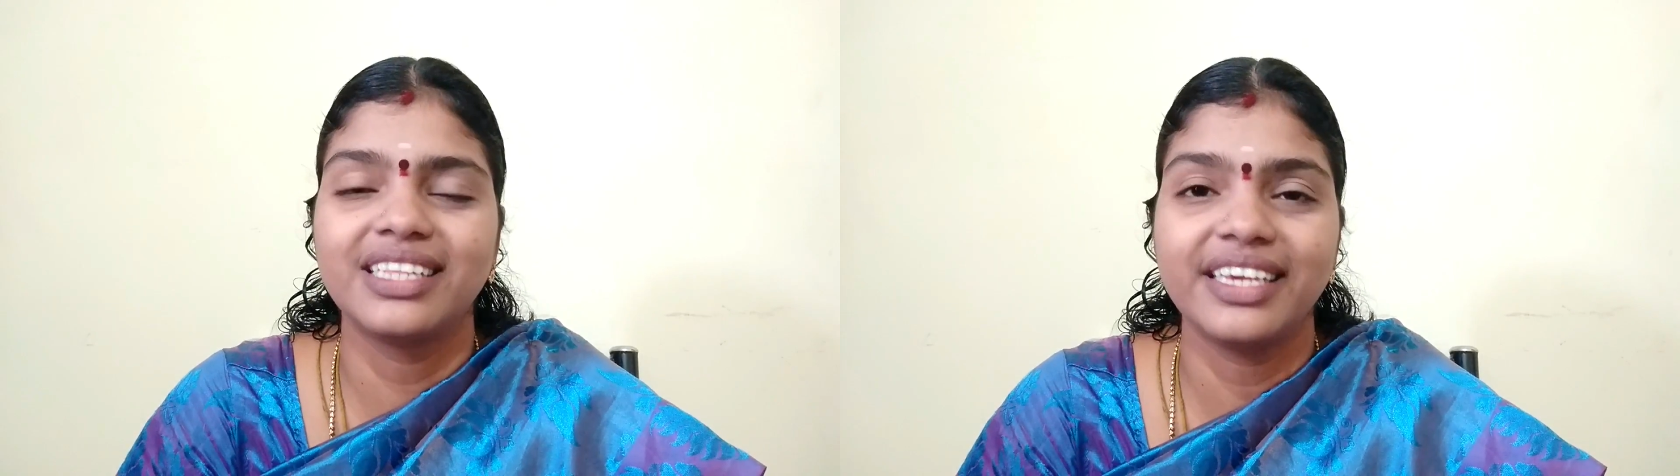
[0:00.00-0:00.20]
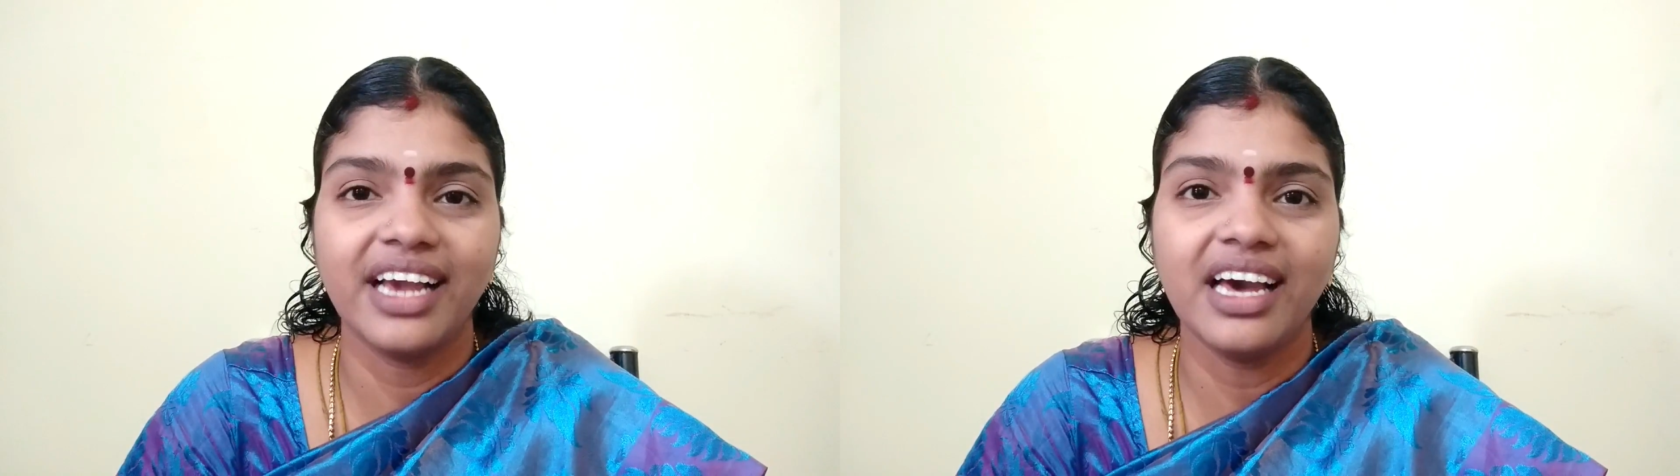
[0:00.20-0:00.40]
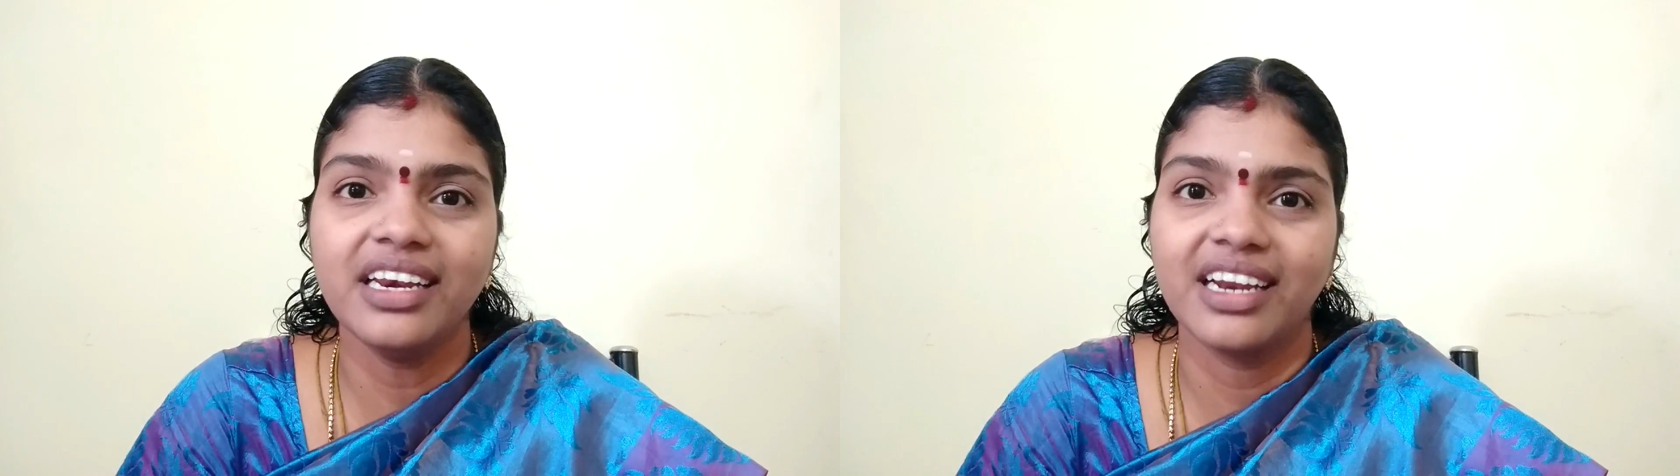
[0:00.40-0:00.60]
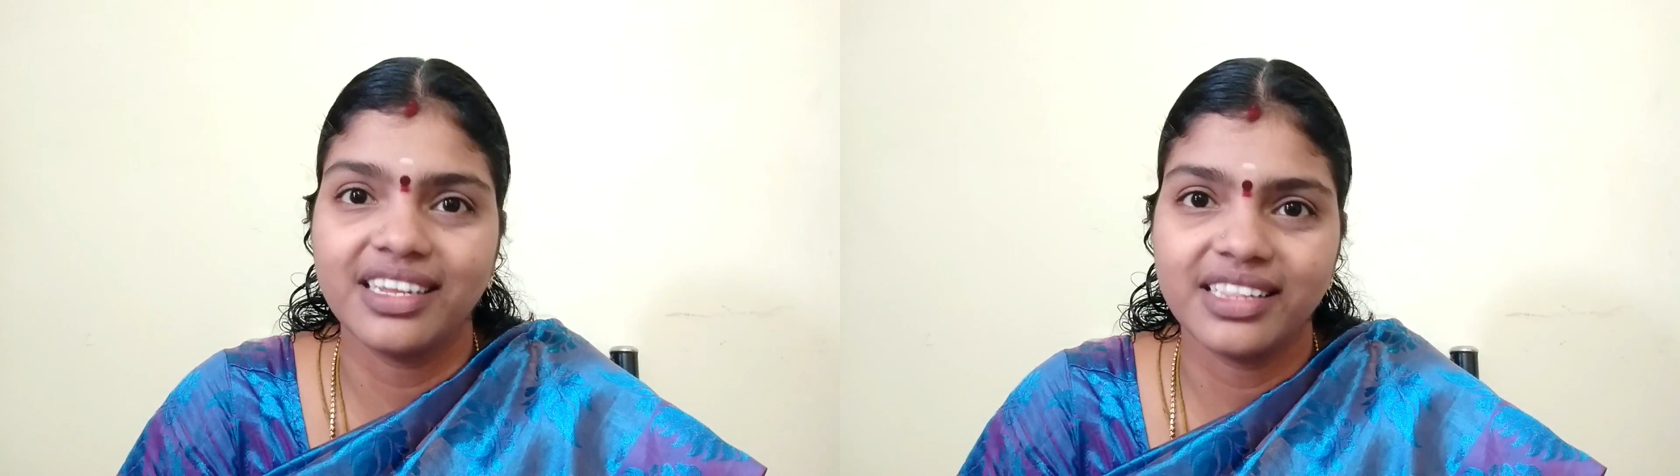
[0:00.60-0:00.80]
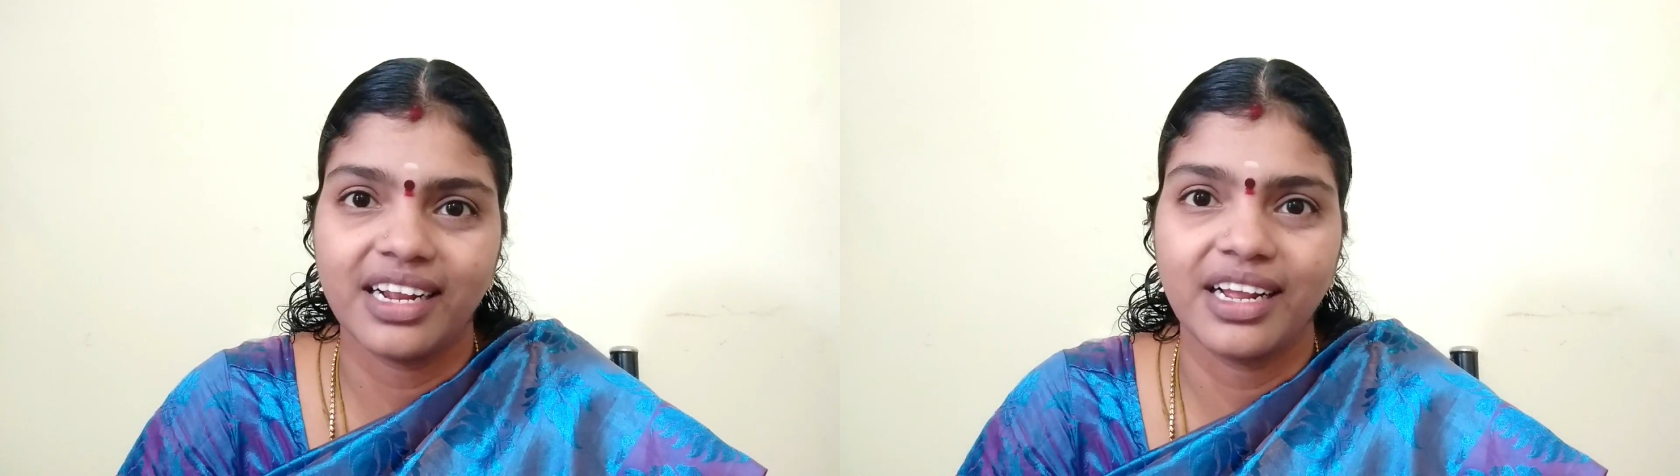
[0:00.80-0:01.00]
இது யார்
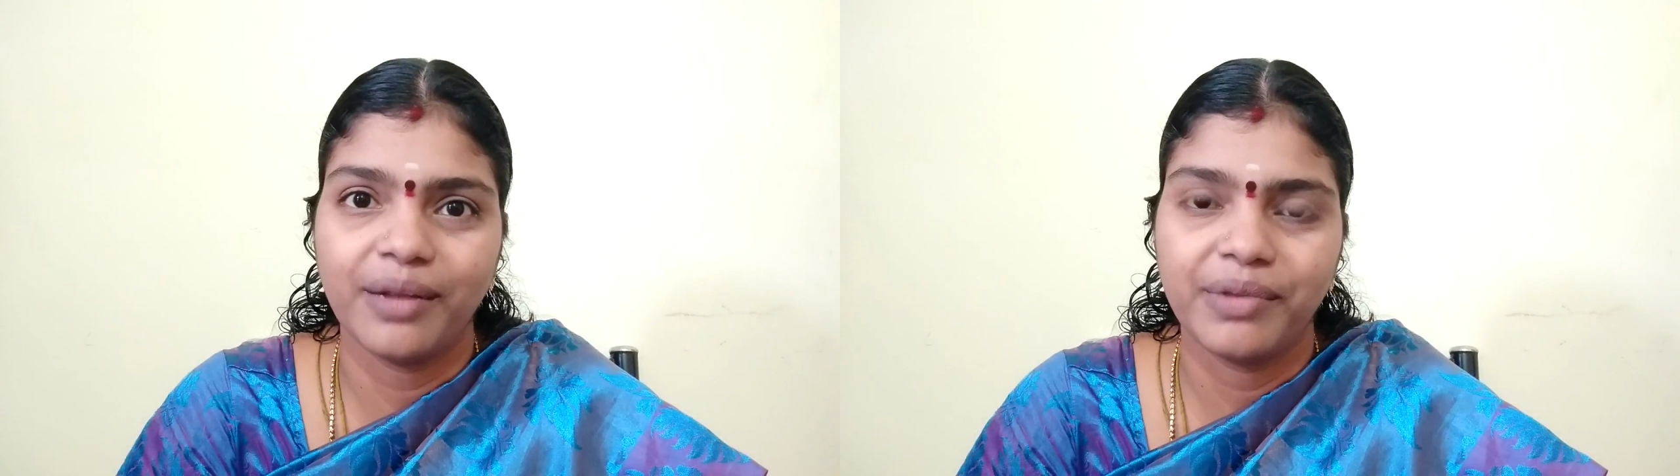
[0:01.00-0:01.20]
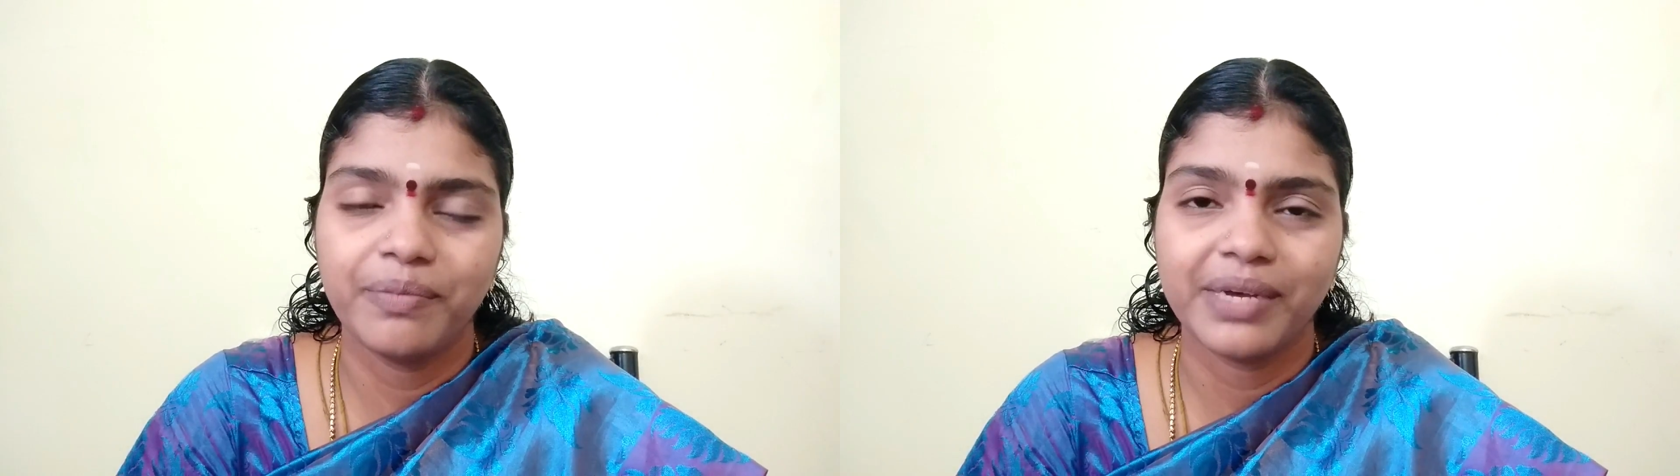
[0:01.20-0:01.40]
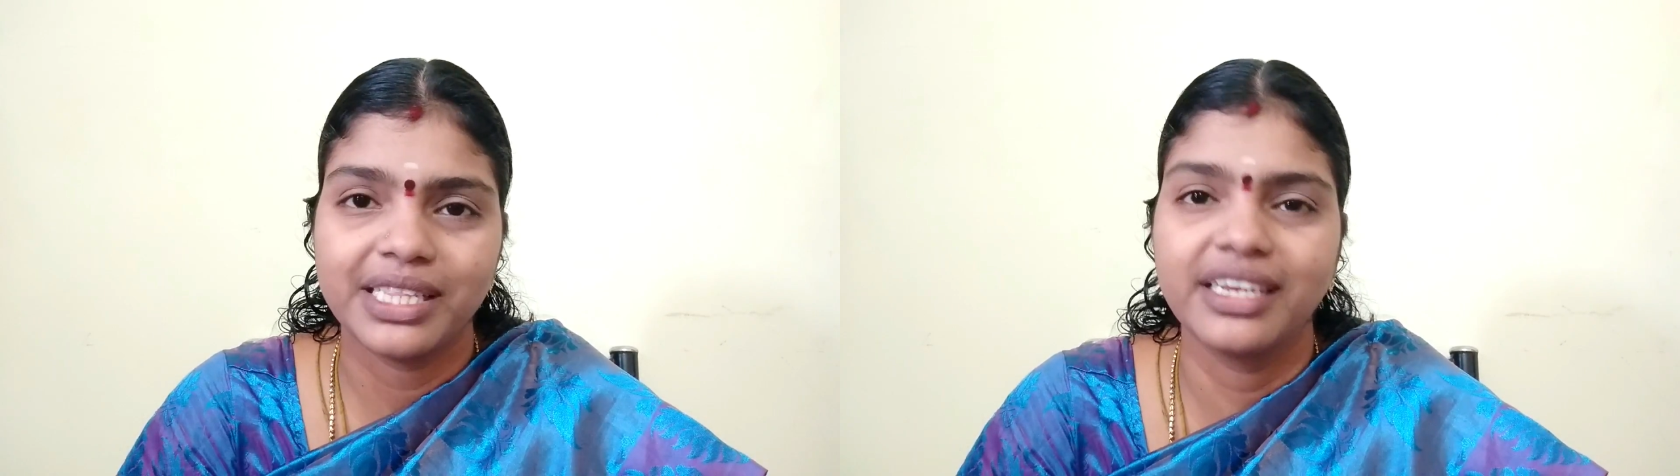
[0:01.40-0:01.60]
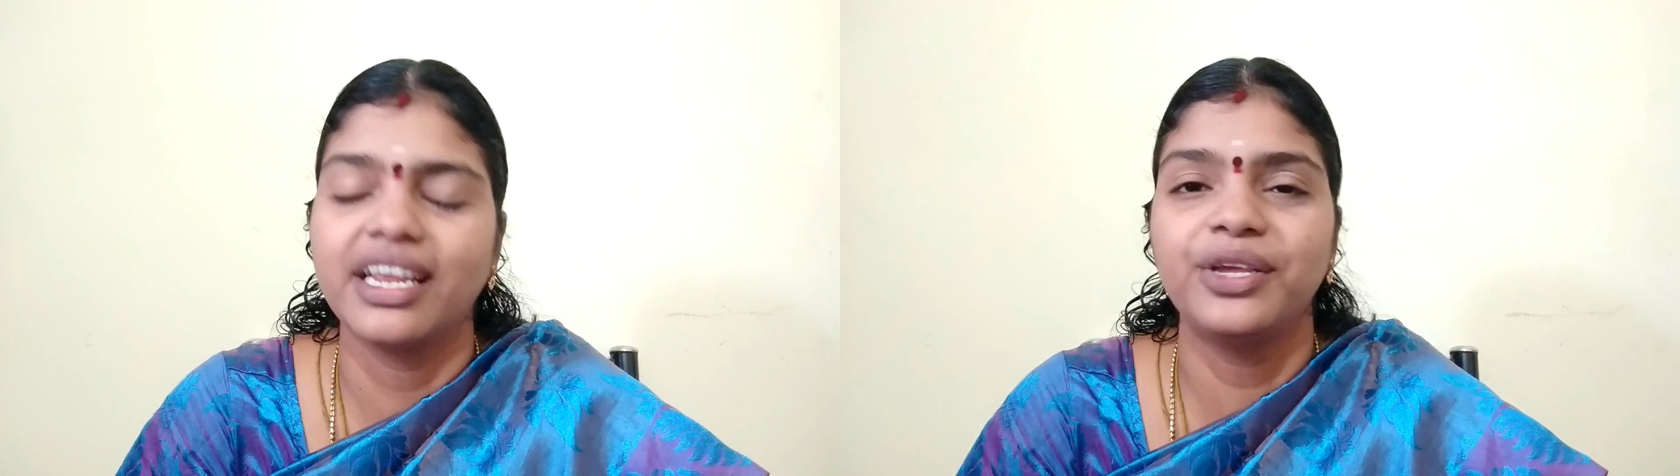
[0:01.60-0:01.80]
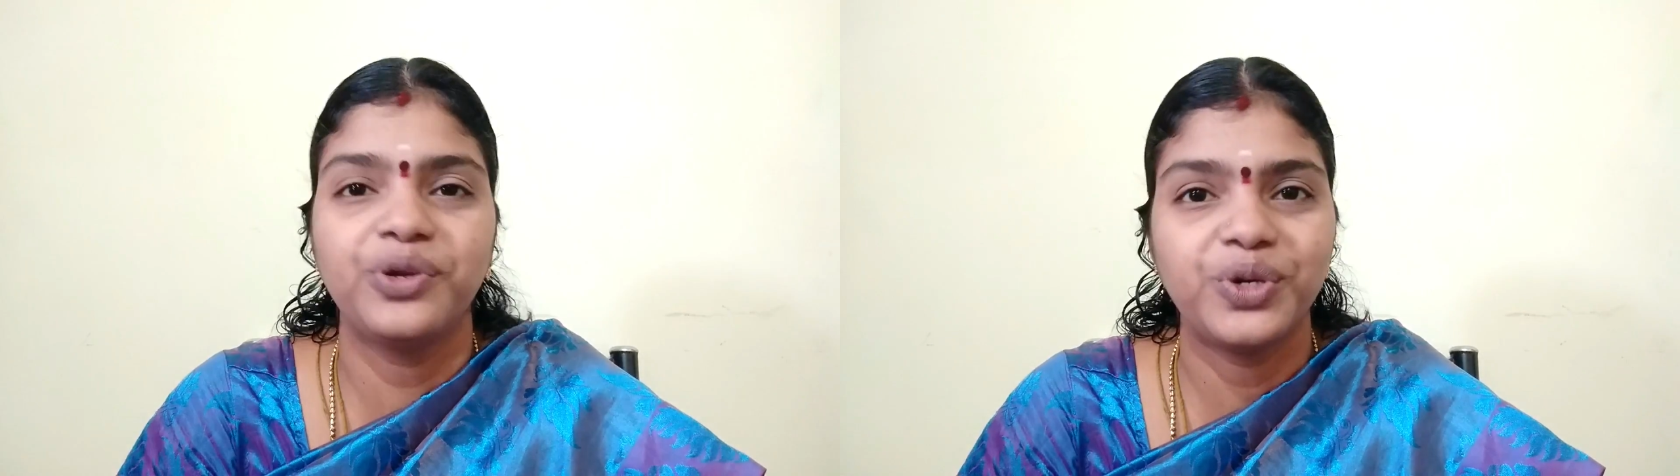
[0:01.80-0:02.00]
நடத்துறாங்க அப்படின்னு பாத்தீங்கன்னா